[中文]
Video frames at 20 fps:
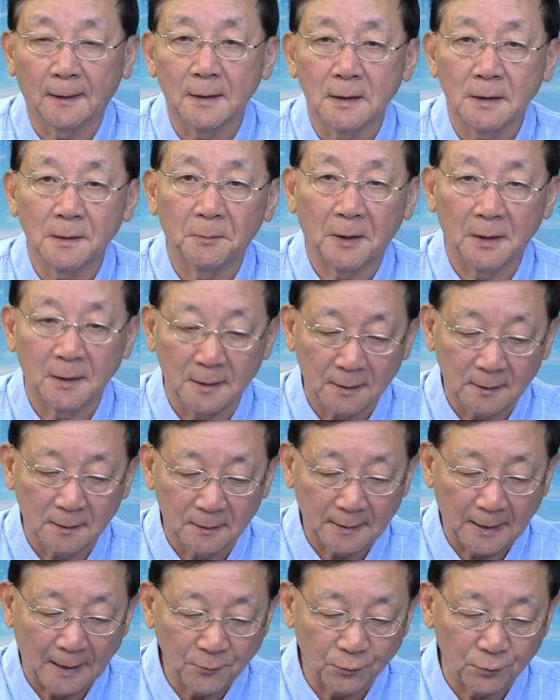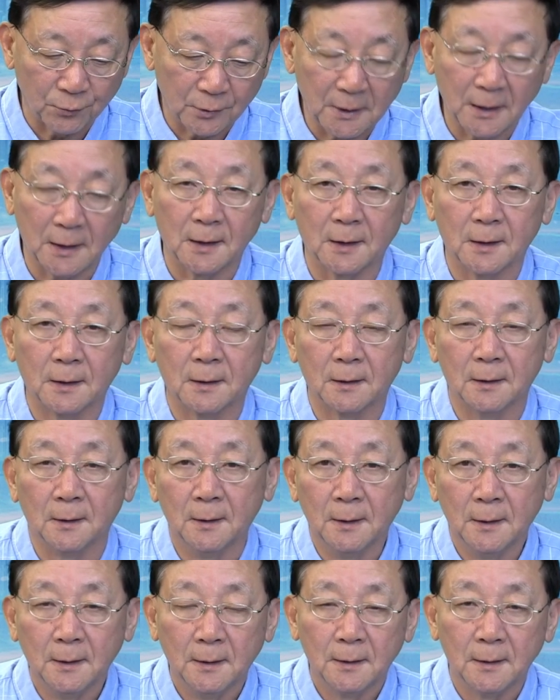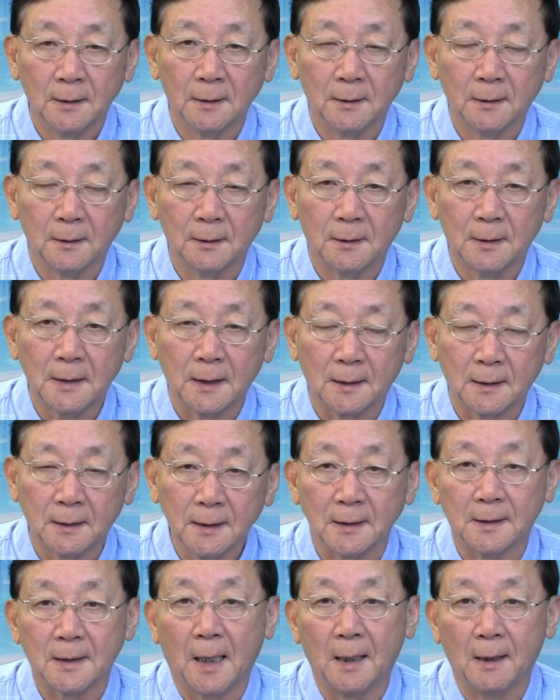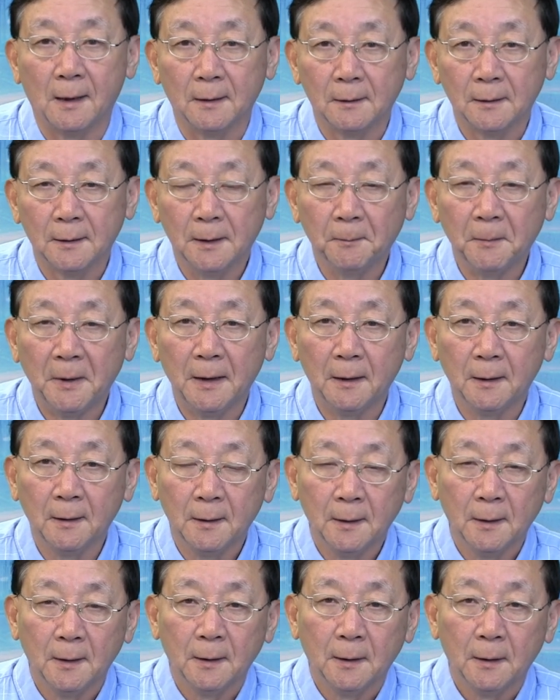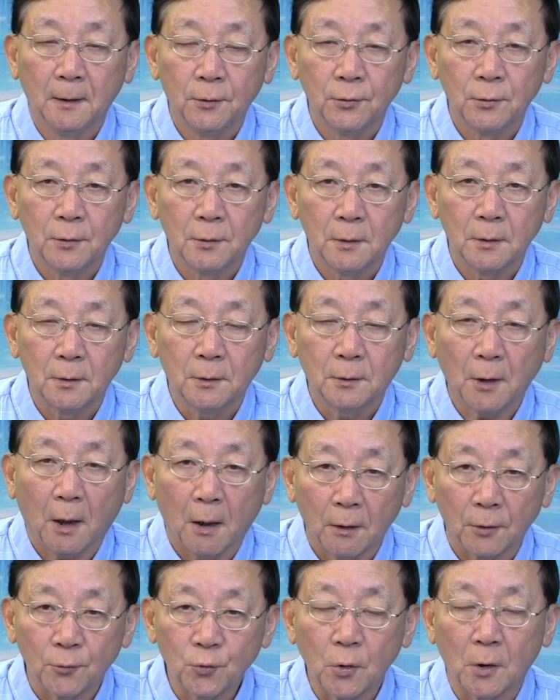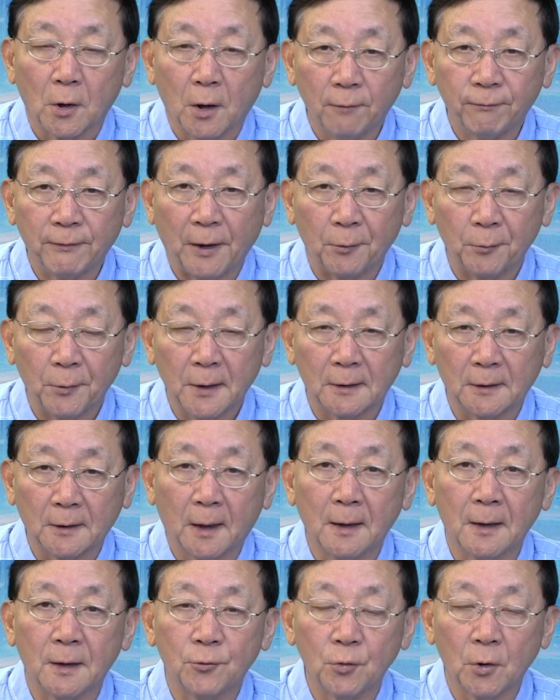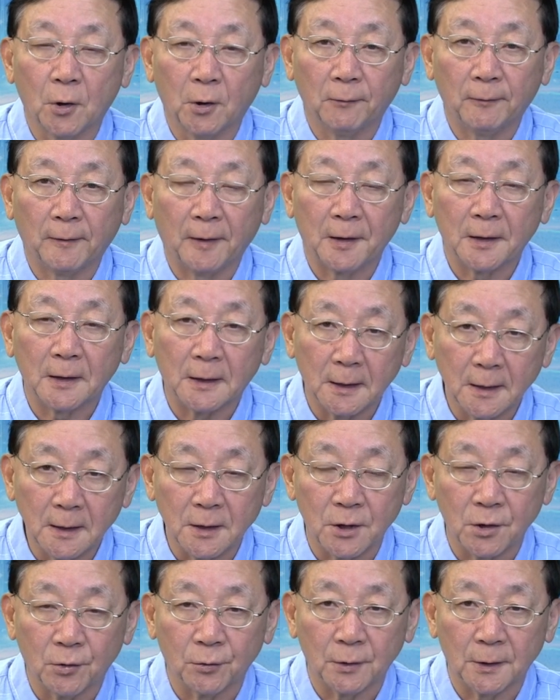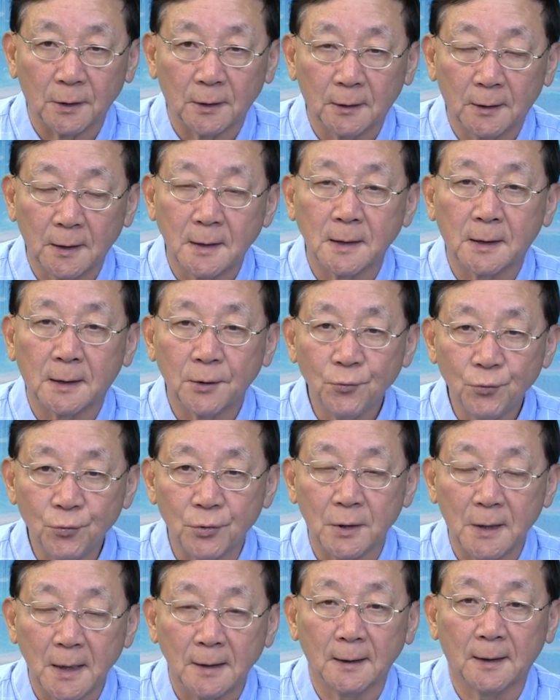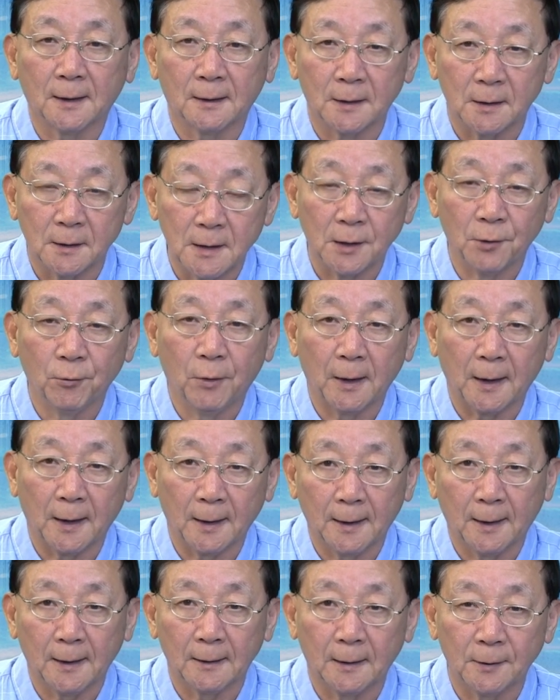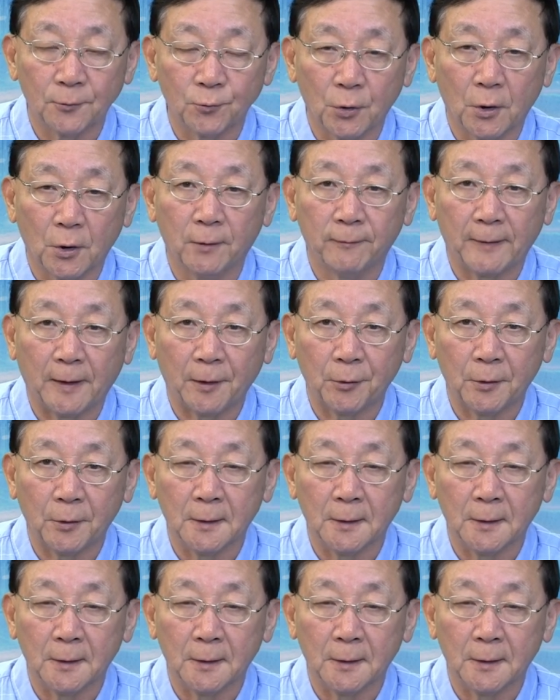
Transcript: 本上是采取这个，呃，这个立场。那么到了最高法院，当然最高法院可以受理，但是根据现在的情况来看呢，最高法院。